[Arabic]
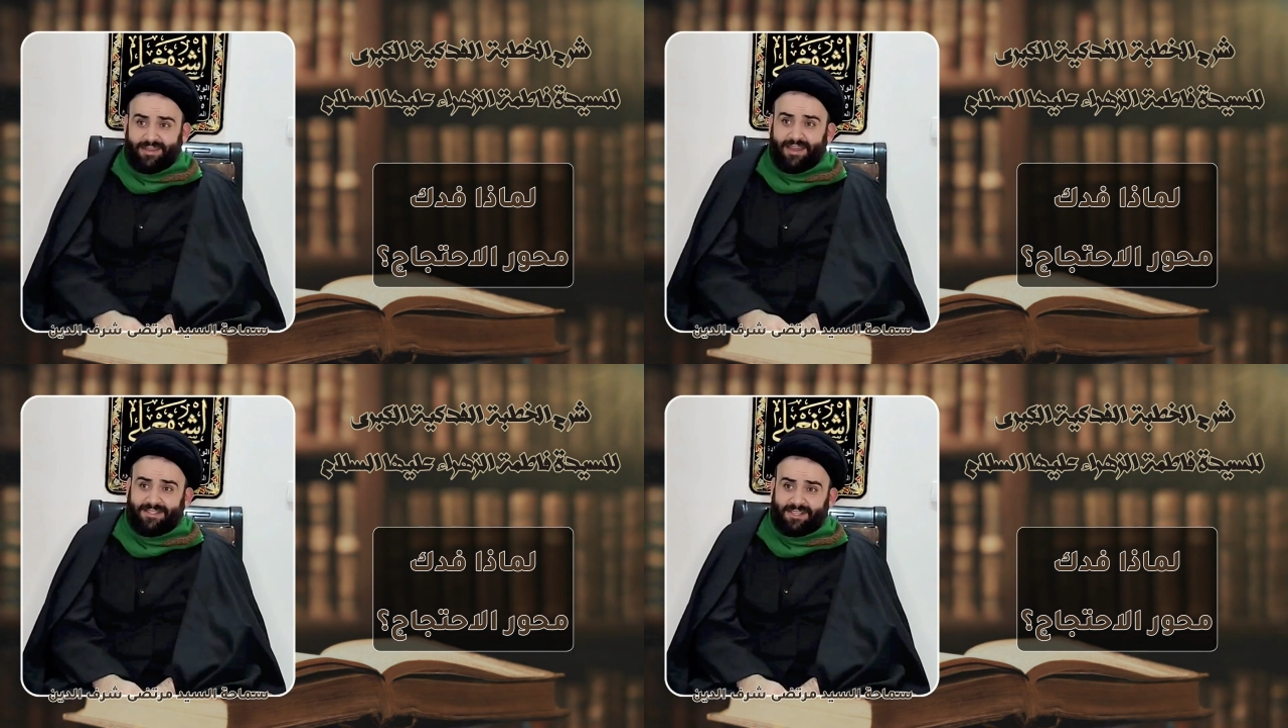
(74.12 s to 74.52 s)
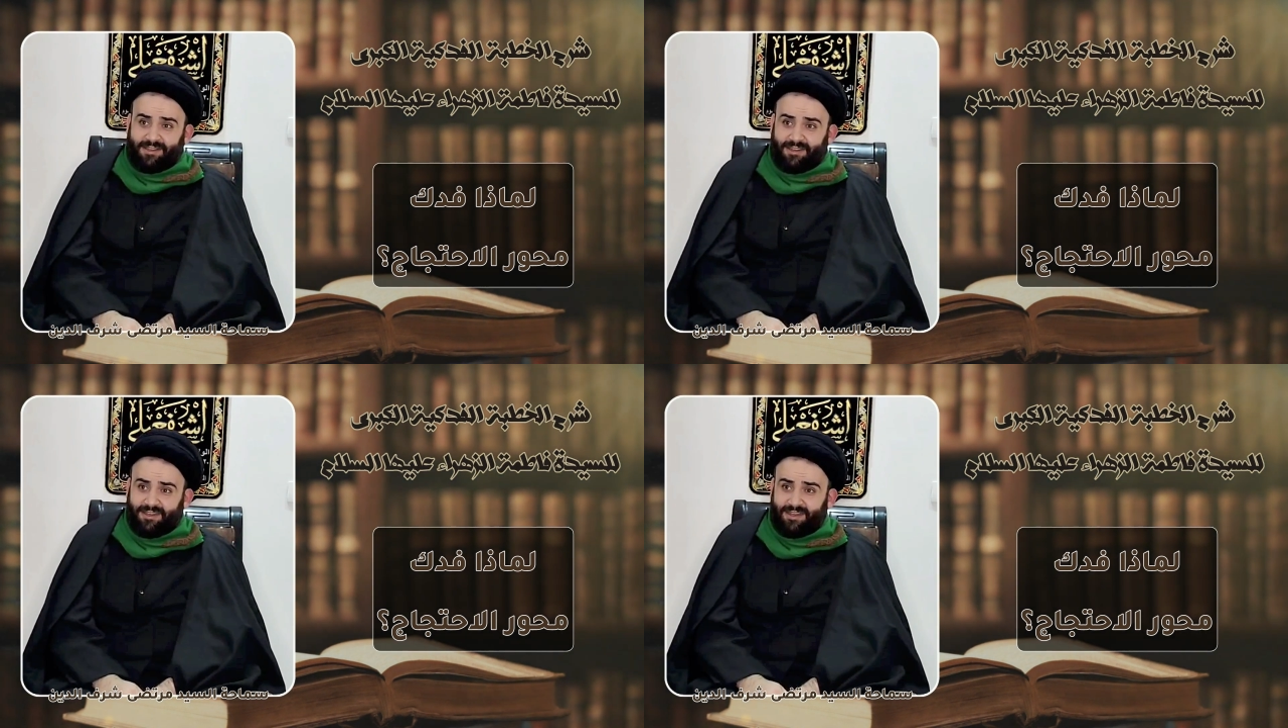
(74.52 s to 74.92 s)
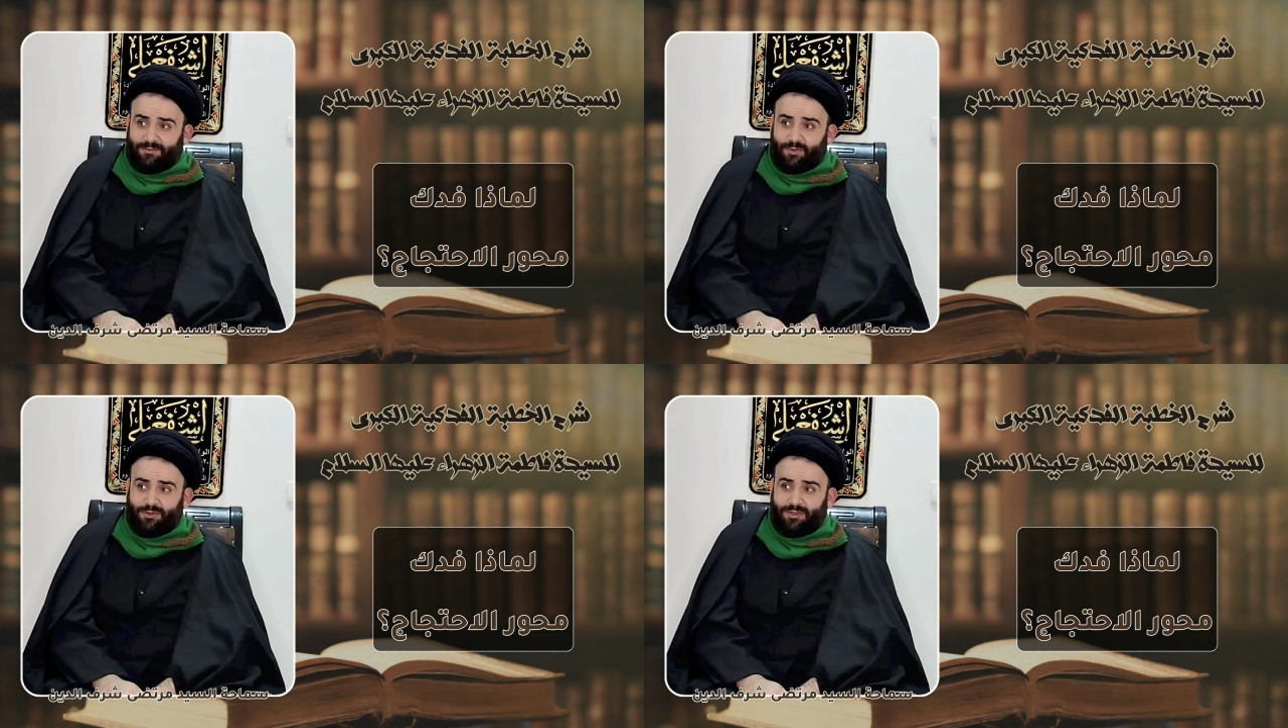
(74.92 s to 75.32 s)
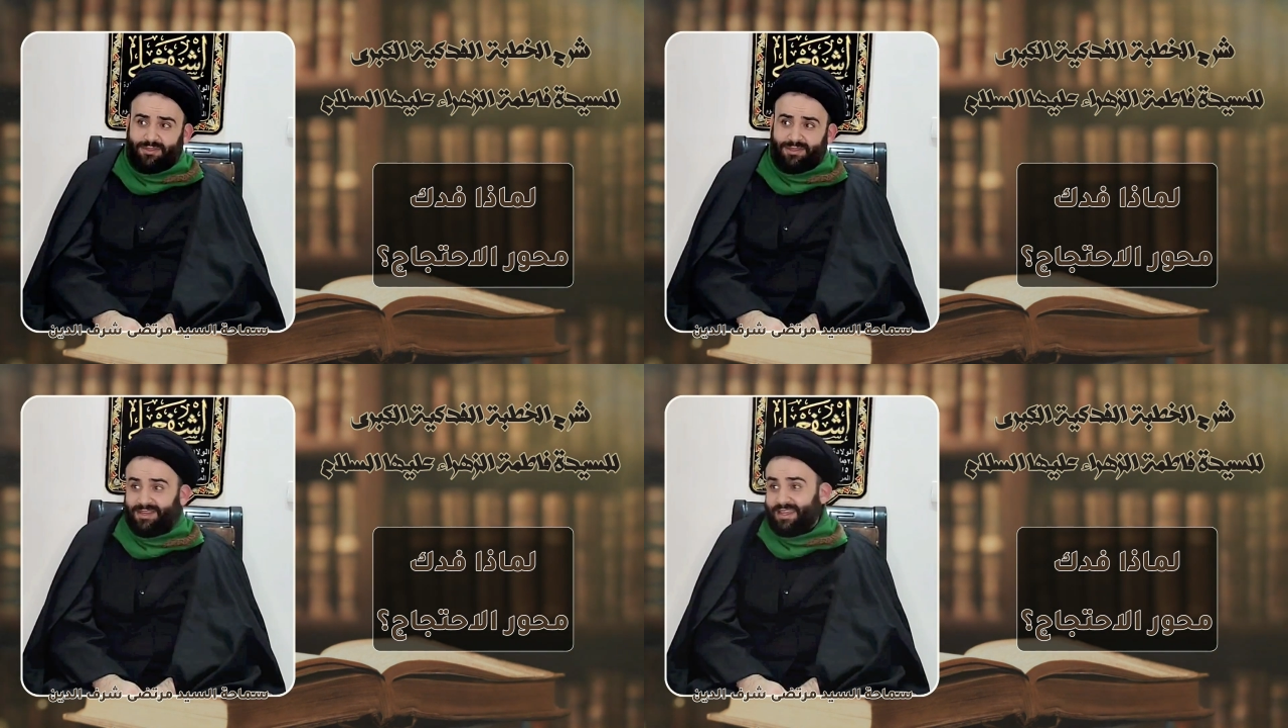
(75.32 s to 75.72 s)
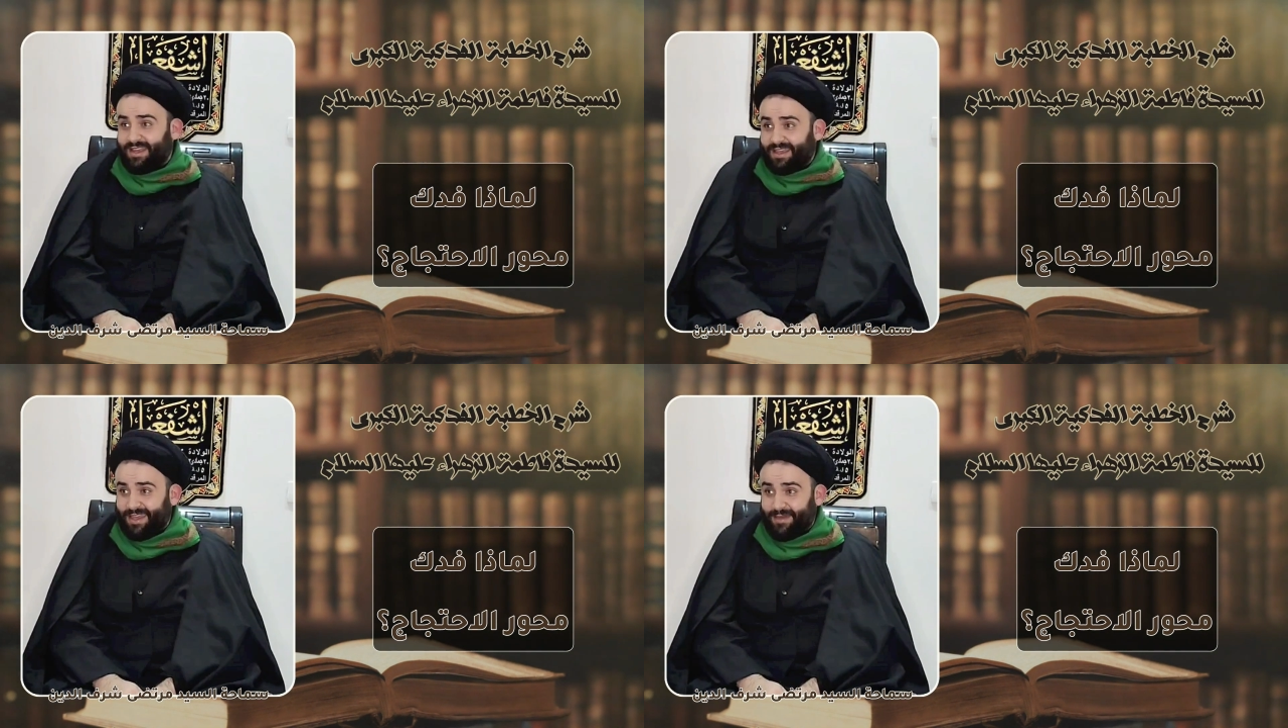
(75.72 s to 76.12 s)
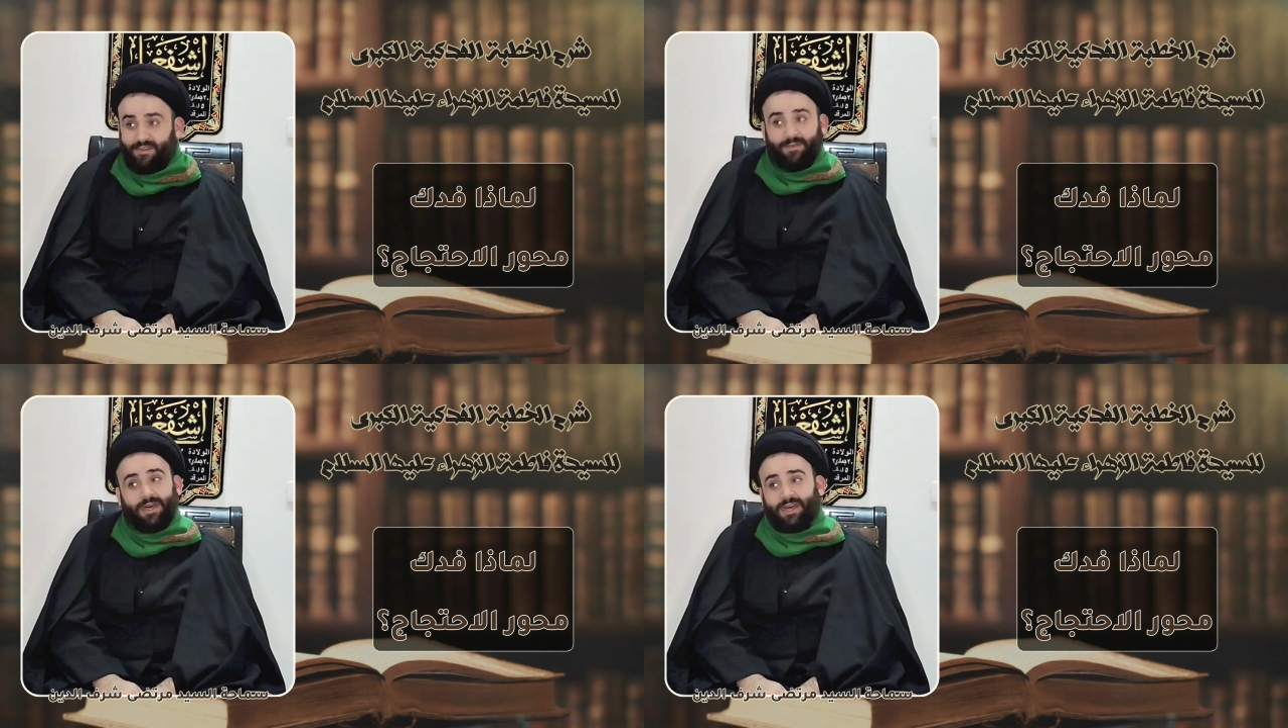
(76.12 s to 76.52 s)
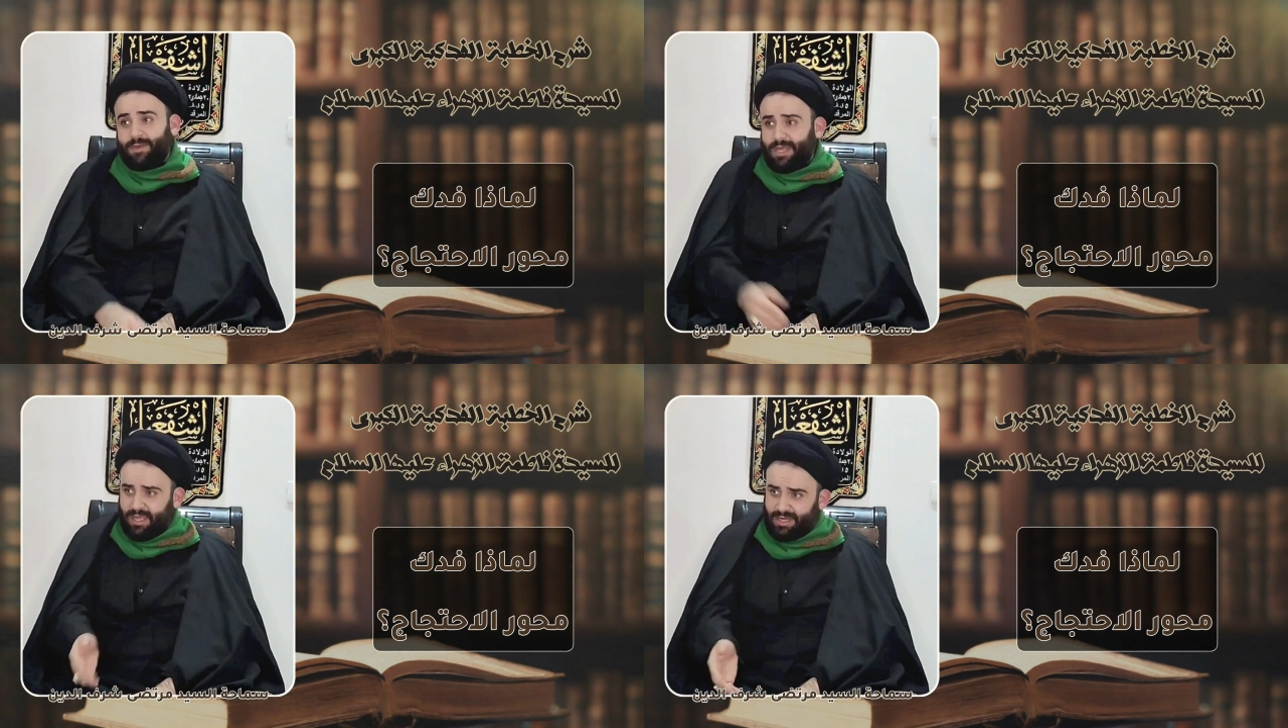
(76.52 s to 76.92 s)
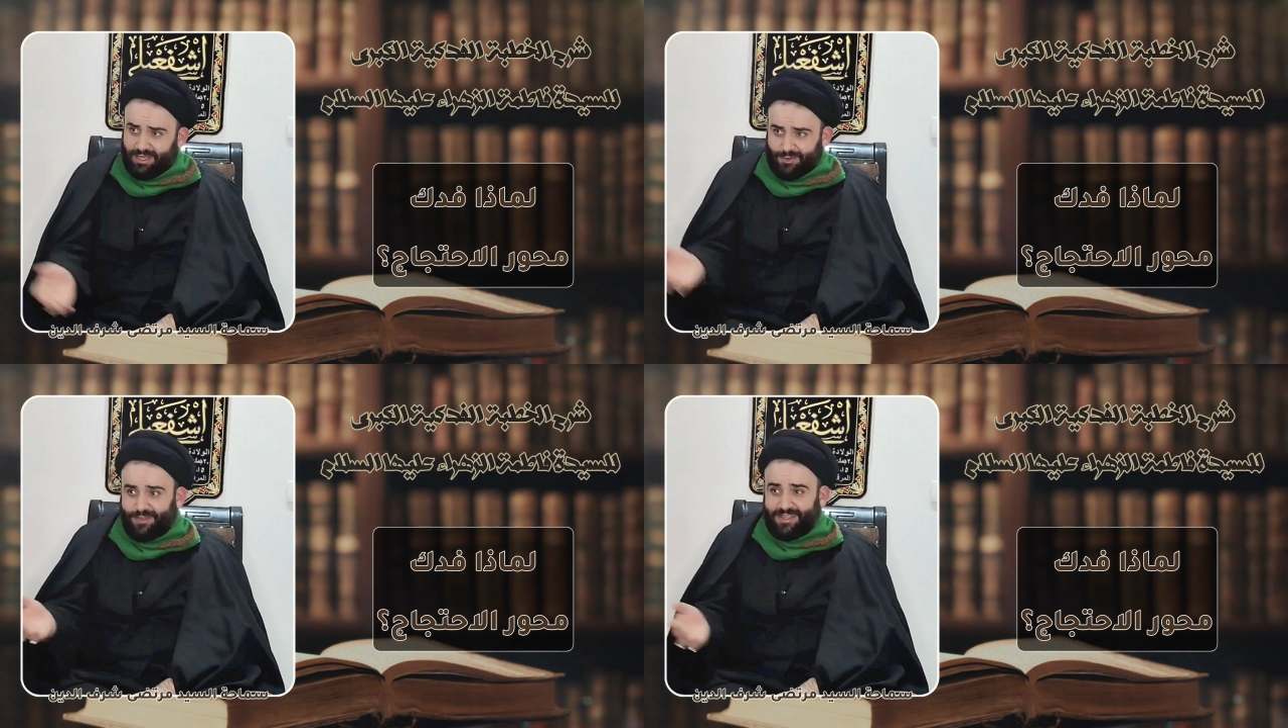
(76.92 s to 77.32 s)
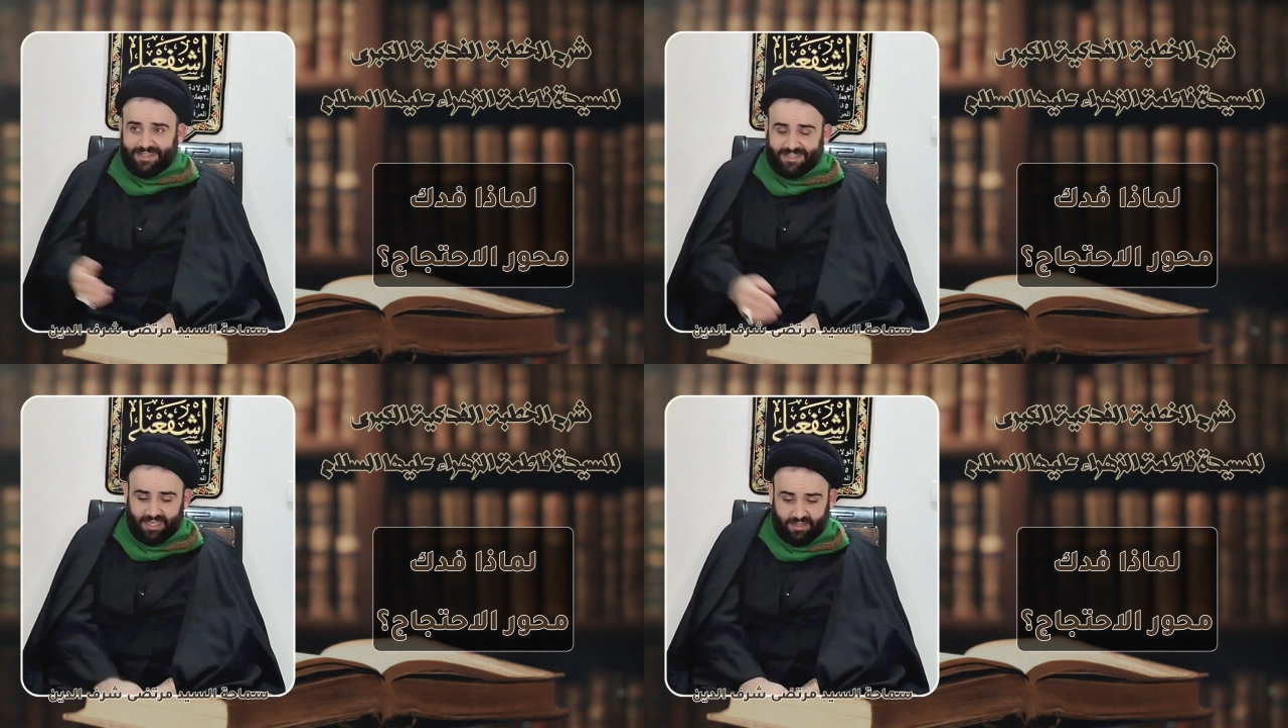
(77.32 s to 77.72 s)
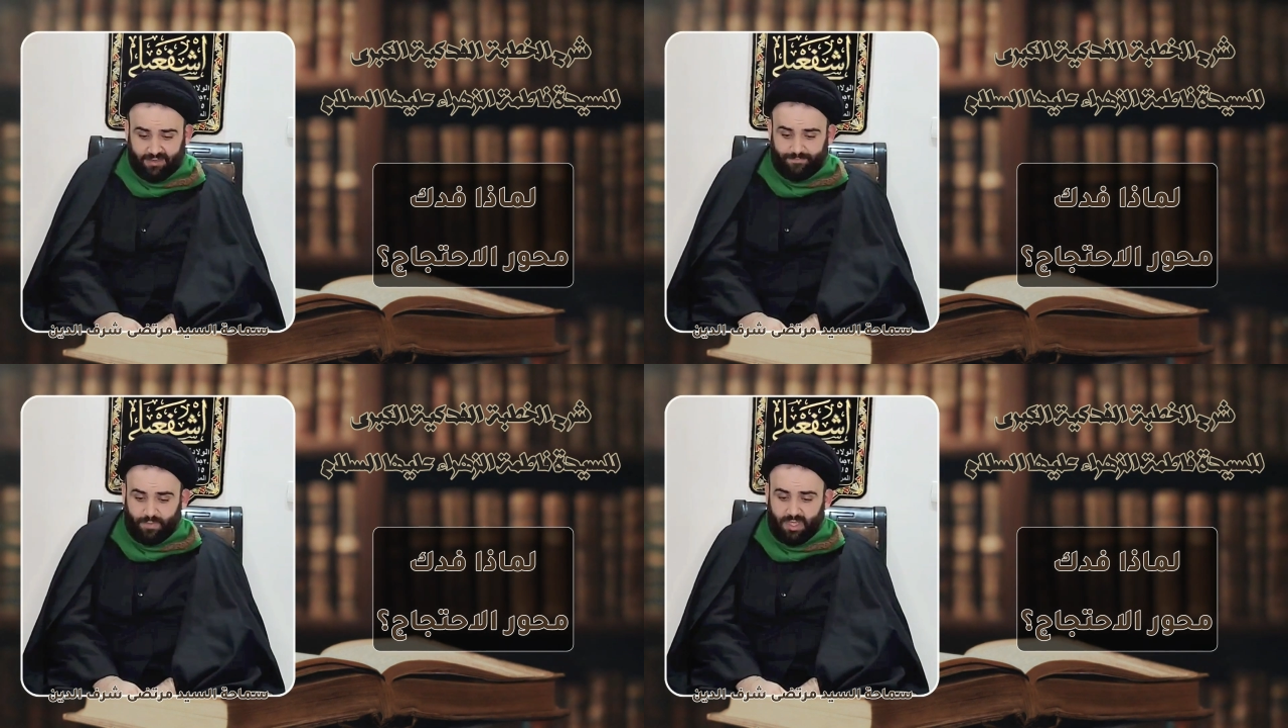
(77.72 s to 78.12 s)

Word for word: يحصل كثيرا منذ تلك الأيام فما قبلها إلى يوم الناس هذا